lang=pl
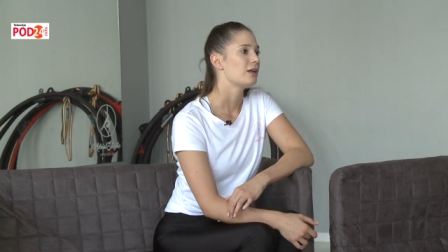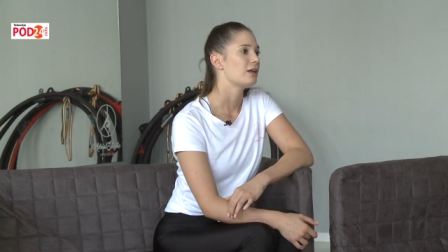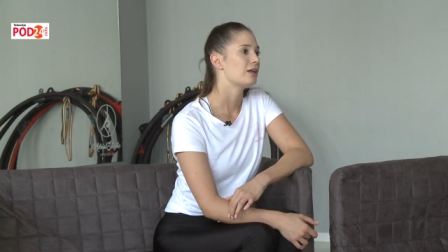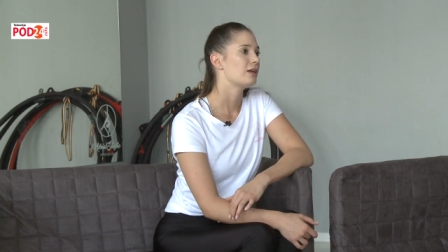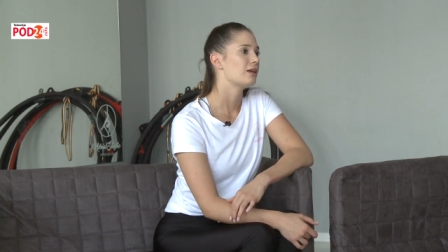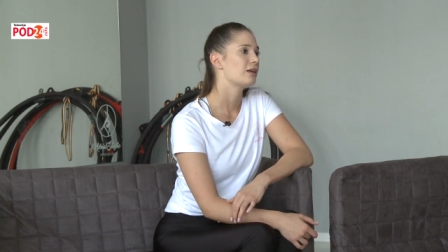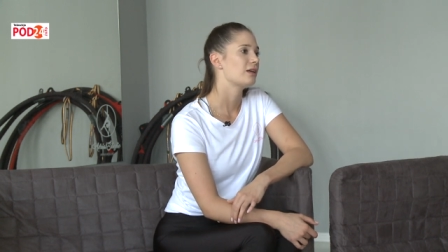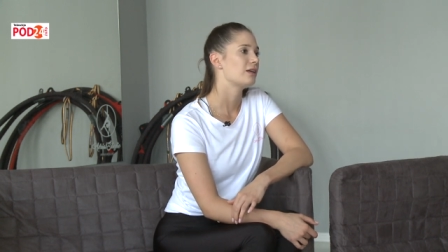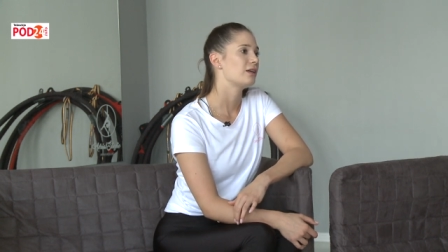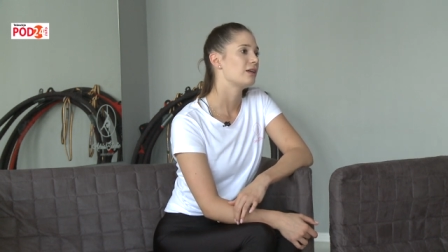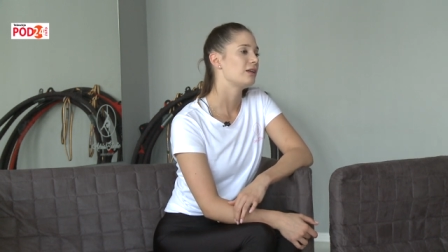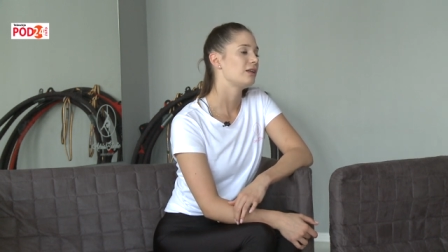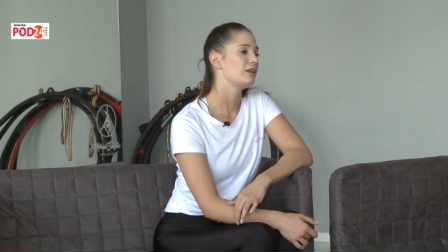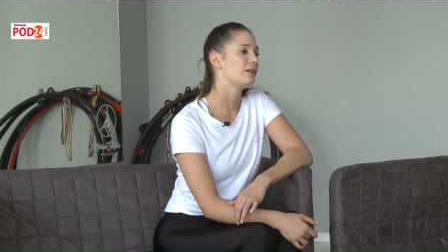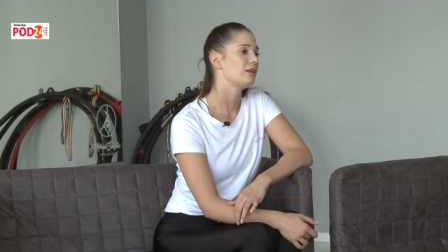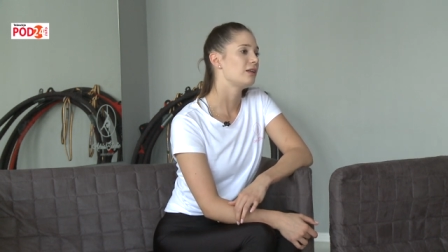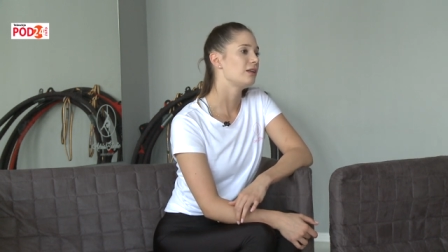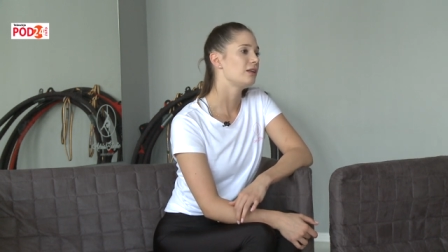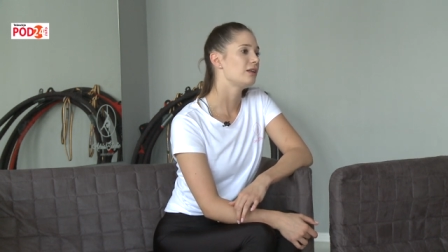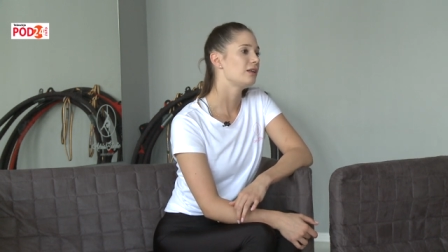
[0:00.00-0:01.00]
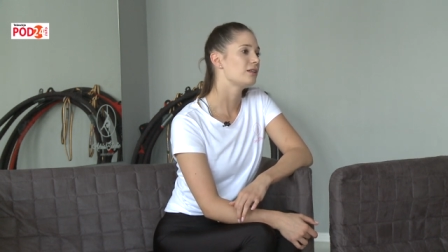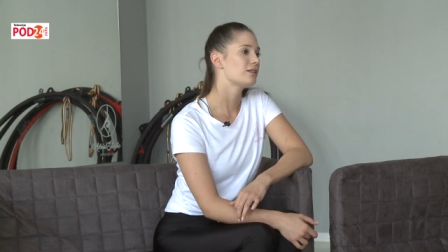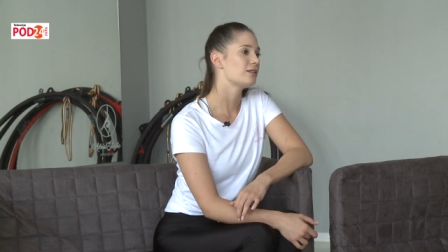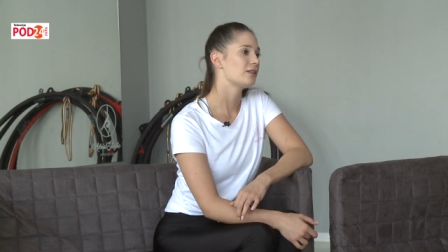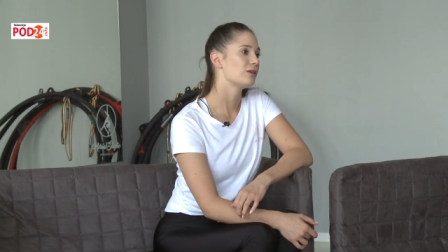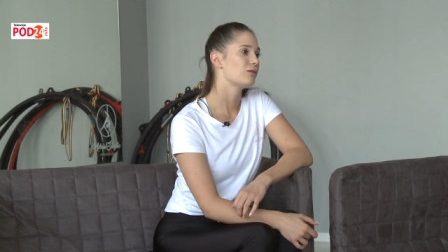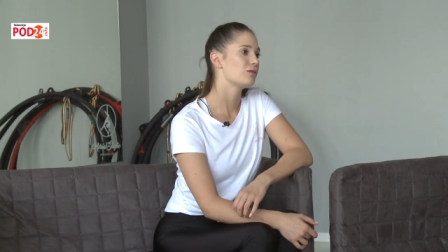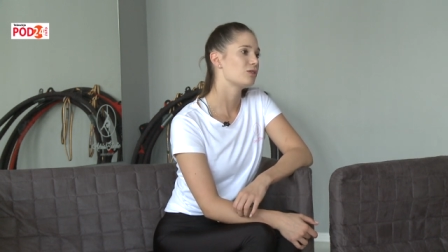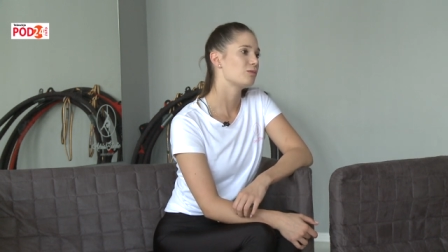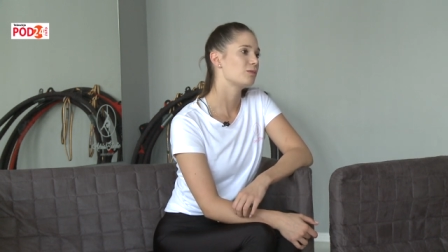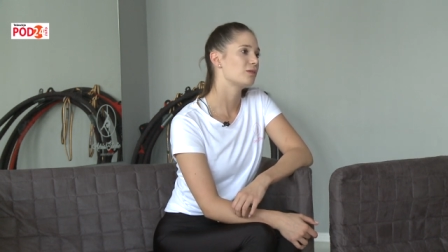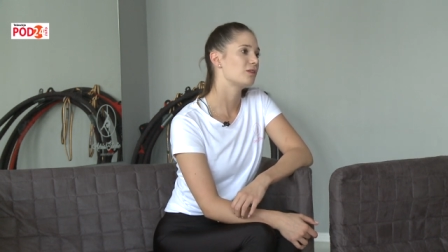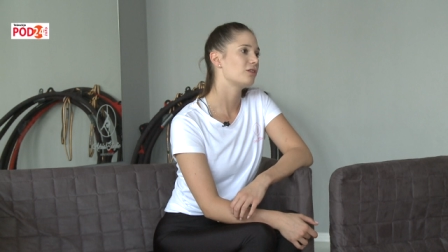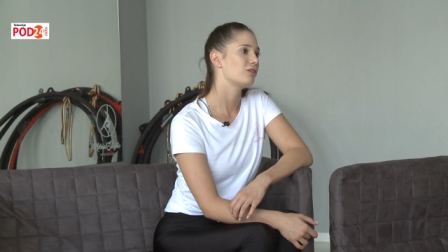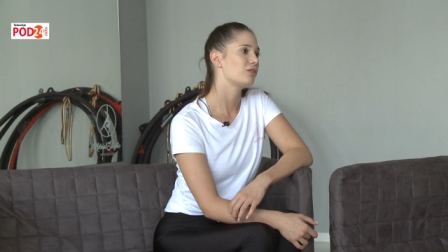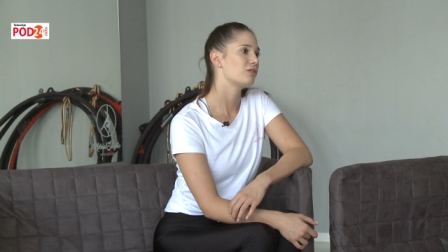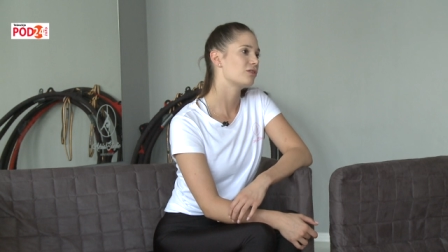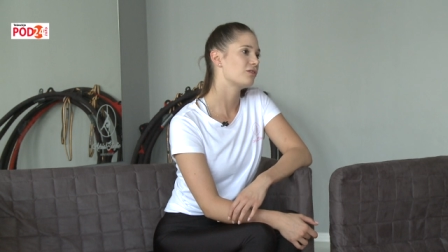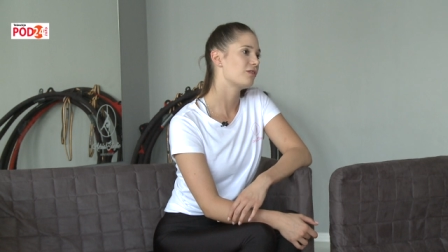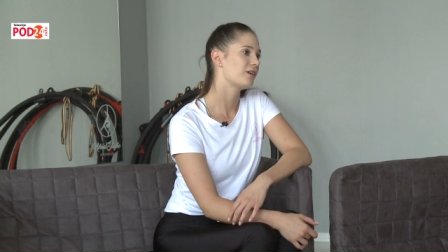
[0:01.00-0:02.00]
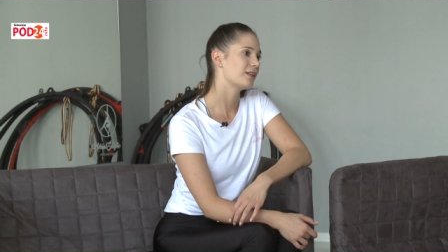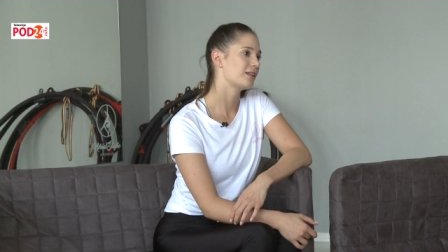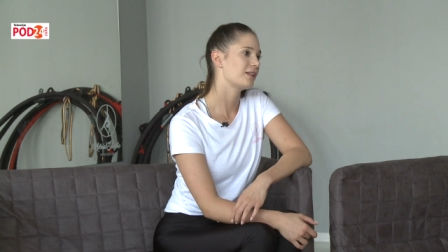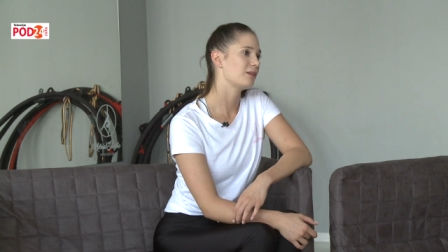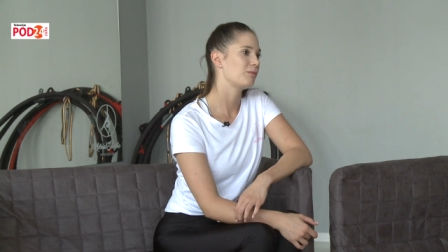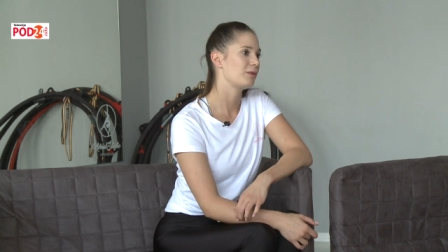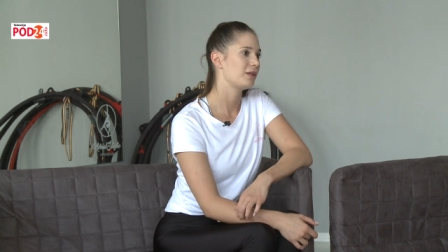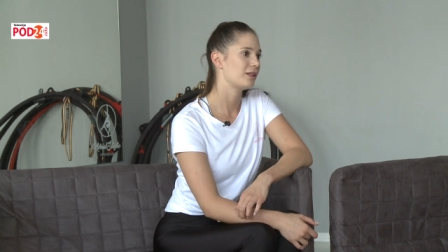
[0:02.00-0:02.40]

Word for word: e, i zajęłyśmy tylko czwarte